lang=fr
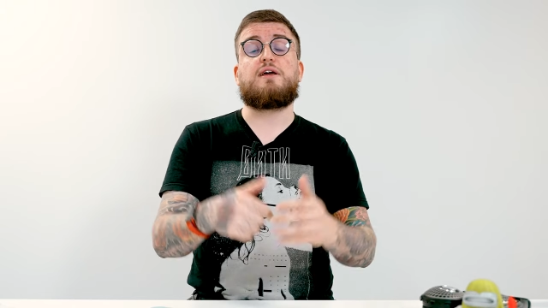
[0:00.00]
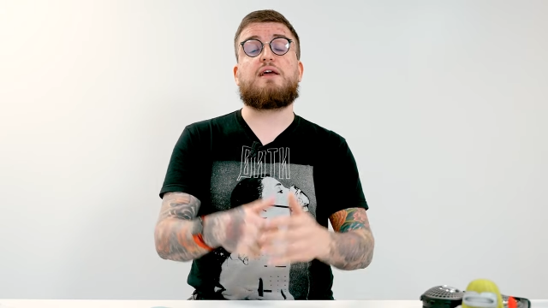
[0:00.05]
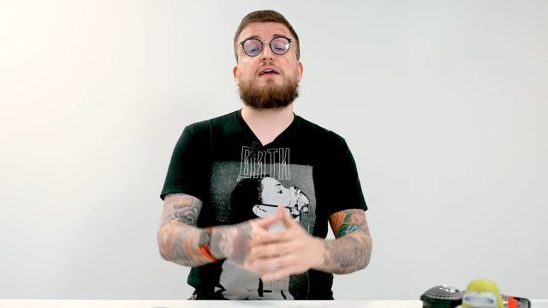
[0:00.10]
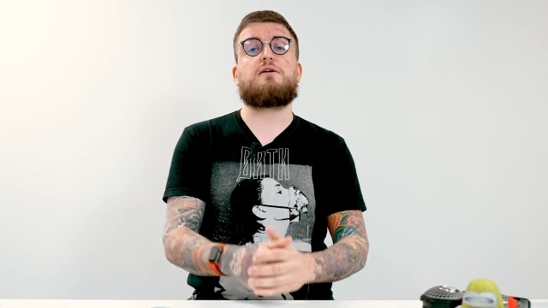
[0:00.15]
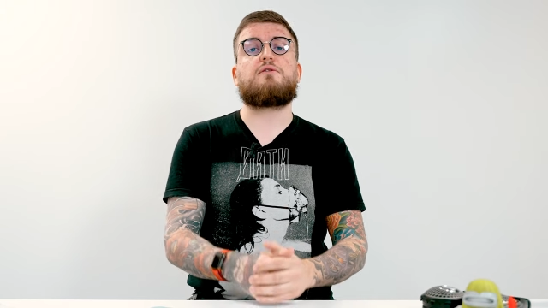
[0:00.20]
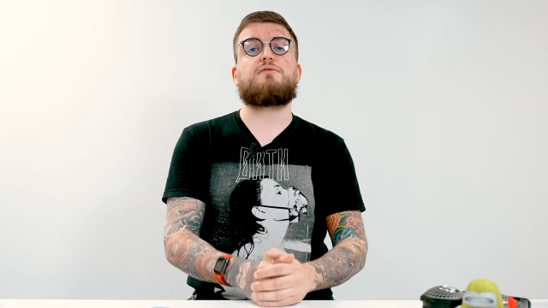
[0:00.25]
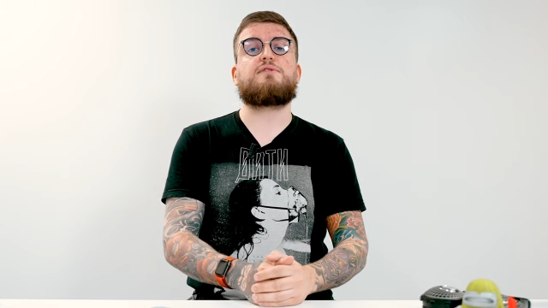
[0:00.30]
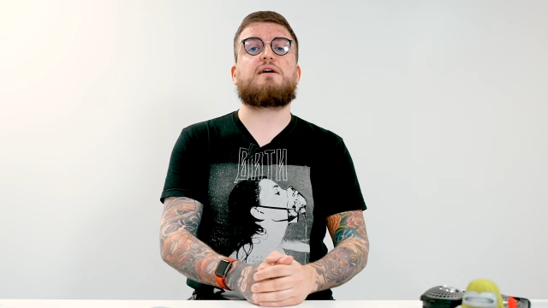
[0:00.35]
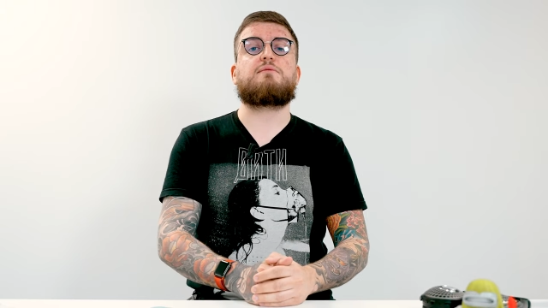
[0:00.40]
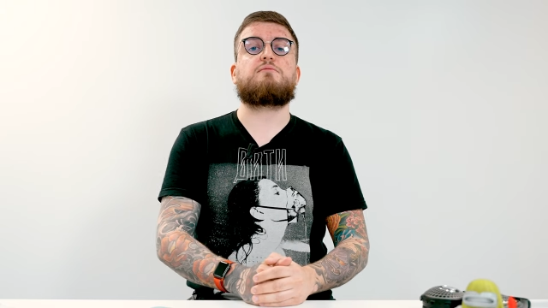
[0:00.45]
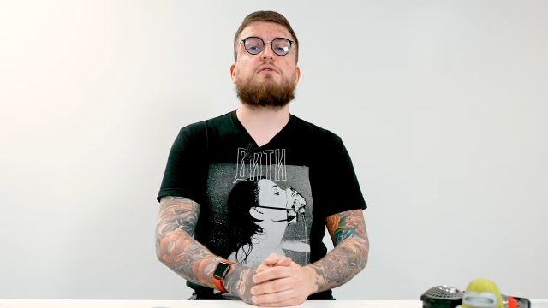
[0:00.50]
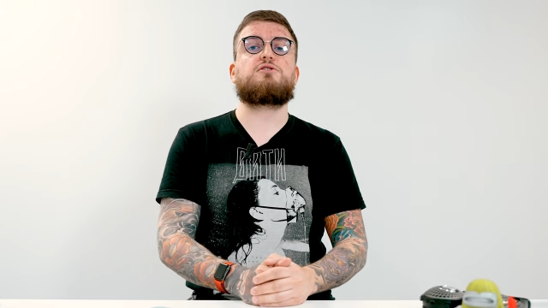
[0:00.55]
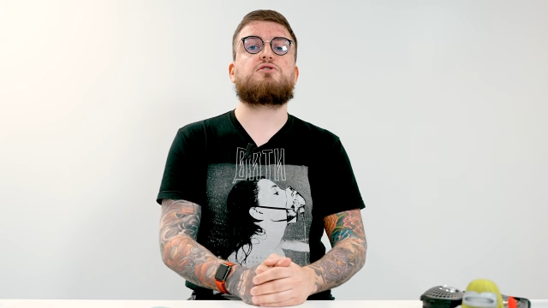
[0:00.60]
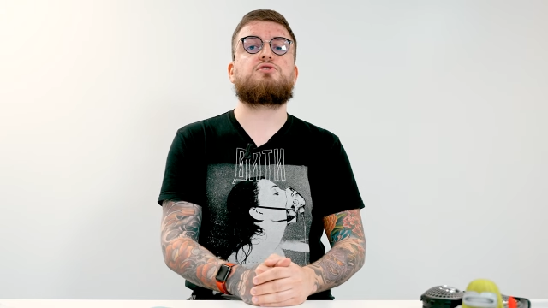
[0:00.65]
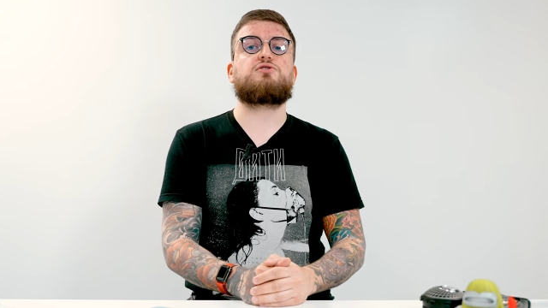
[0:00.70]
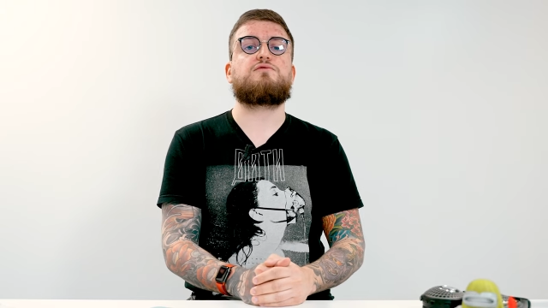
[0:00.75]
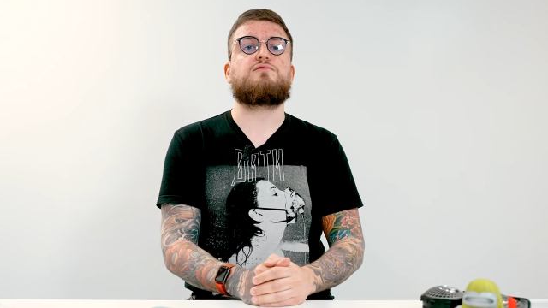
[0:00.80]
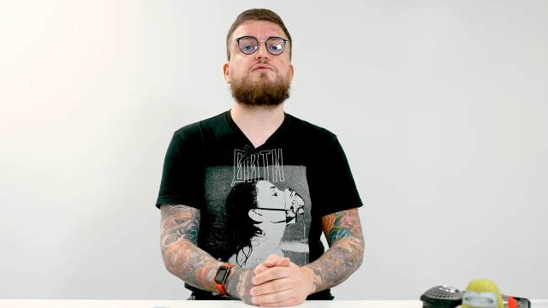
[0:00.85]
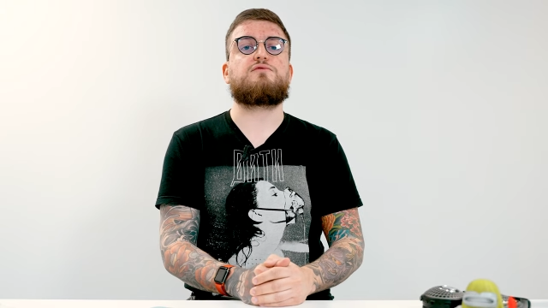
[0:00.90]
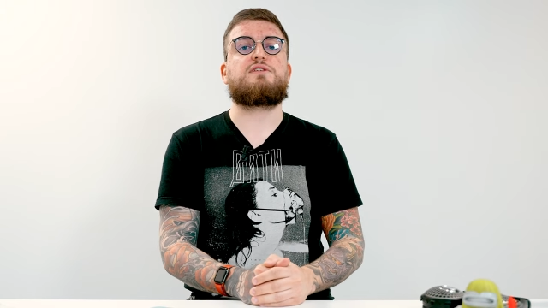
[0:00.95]
Et quant à moi,
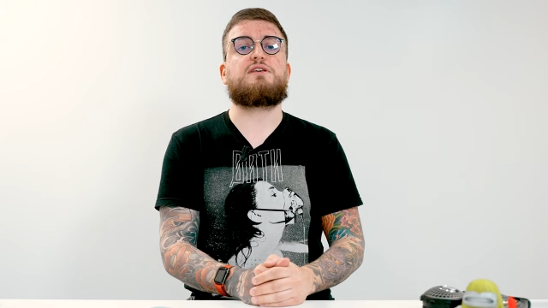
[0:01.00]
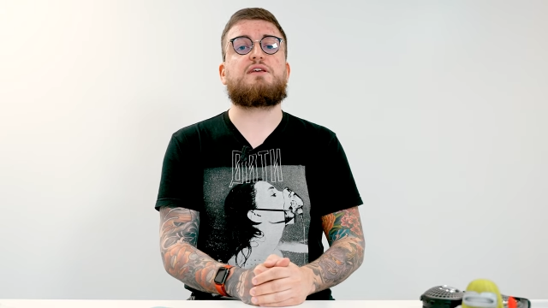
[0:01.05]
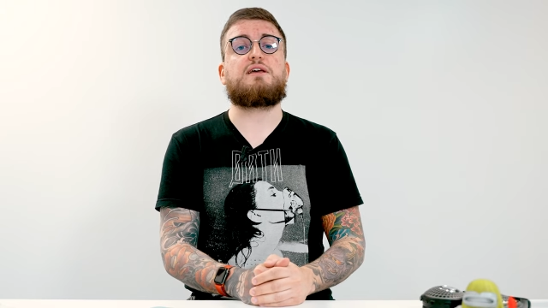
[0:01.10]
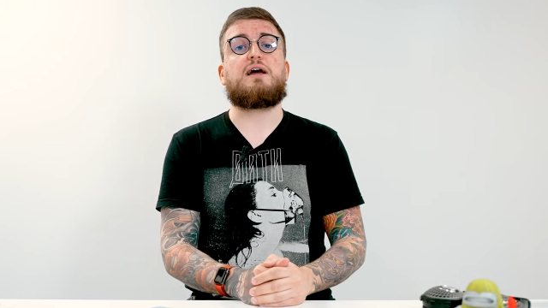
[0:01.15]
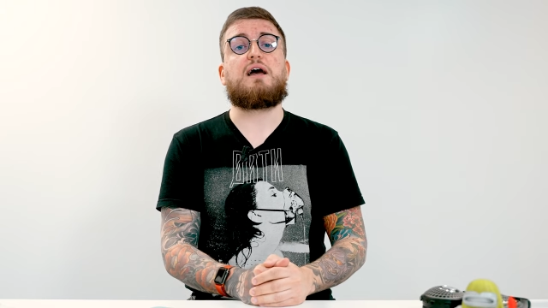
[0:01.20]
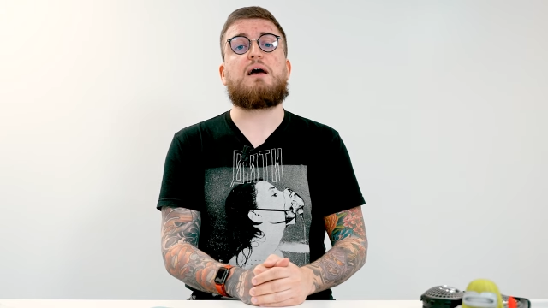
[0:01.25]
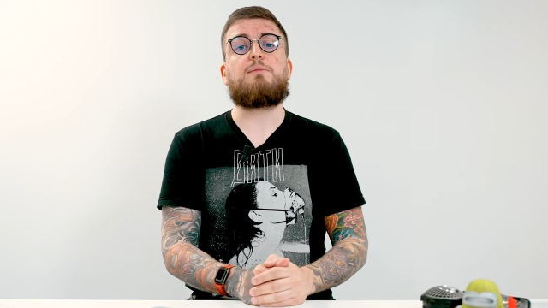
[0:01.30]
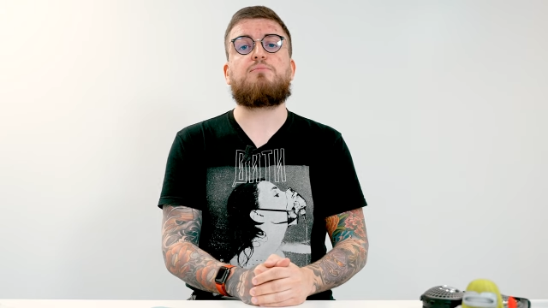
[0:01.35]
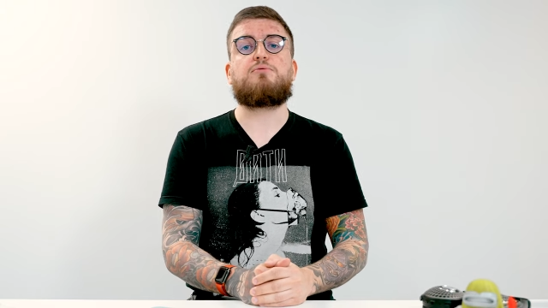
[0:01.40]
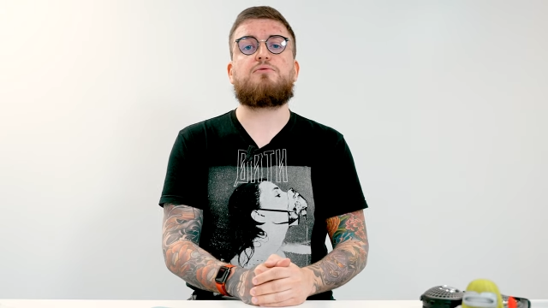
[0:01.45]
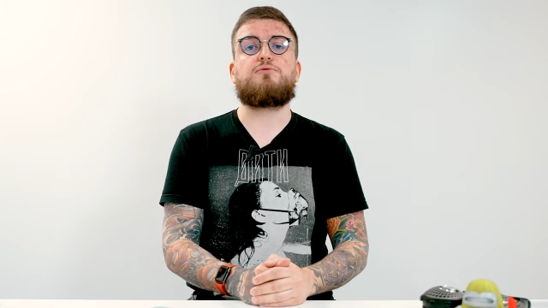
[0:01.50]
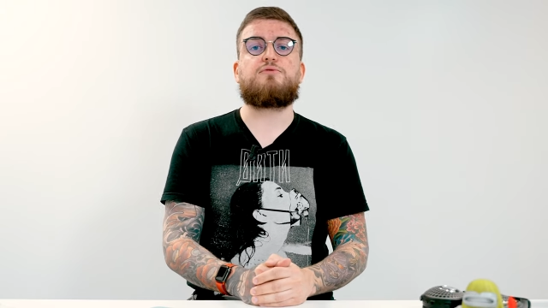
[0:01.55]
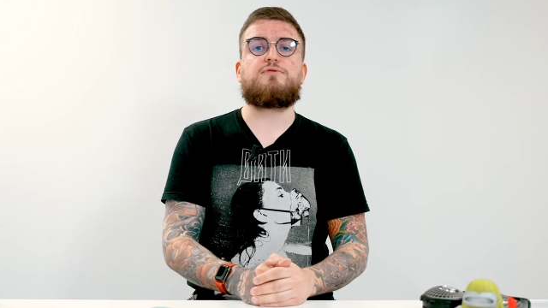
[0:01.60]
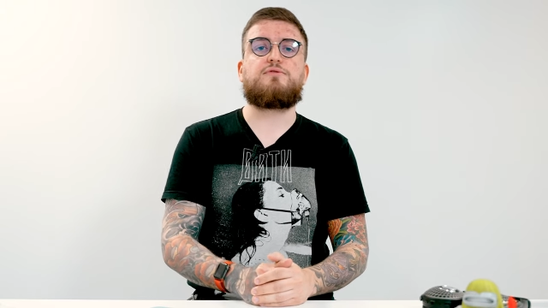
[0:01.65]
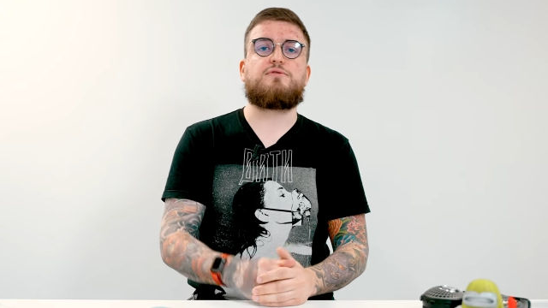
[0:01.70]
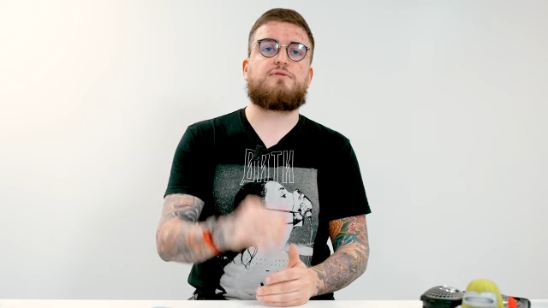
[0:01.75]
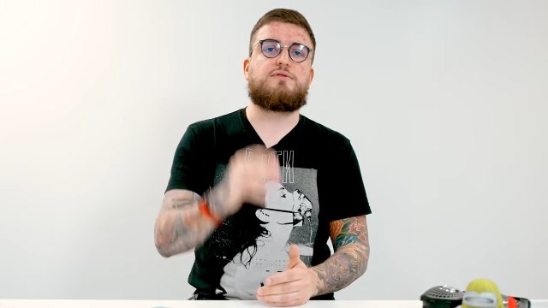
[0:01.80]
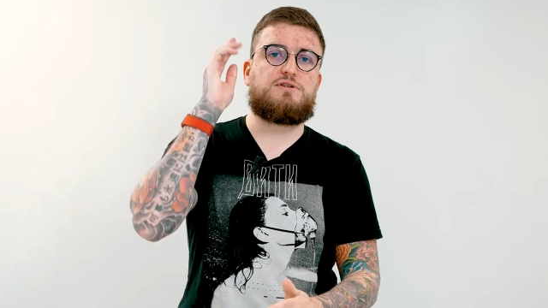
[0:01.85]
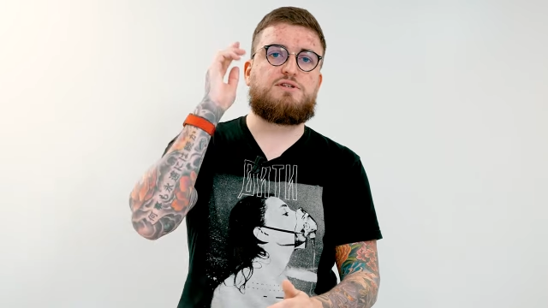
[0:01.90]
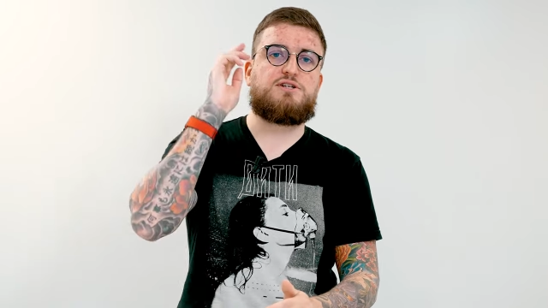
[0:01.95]
je vous dis à plus.